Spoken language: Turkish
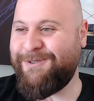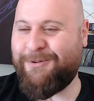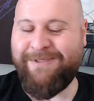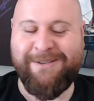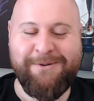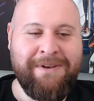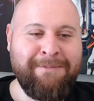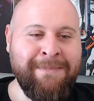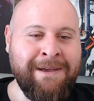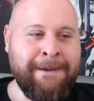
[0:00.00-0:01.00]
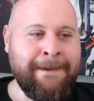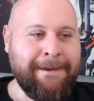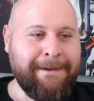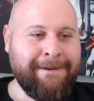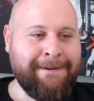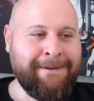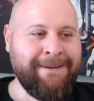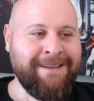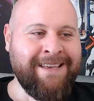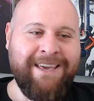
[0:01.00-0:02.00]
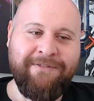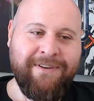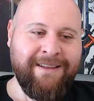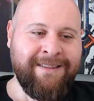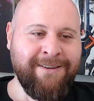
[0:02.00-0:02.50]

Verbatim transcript: Onu da söyleyeyim. Ee, keyifliydi.